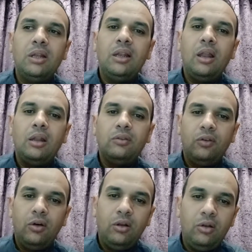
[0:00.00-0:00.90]

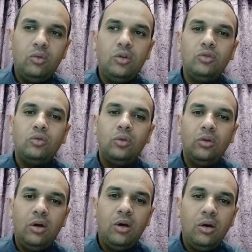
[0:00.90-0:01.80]
للأطفال
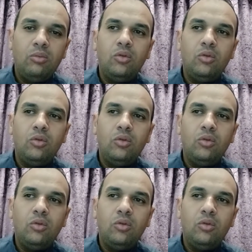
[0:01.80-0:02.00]
وللطلاب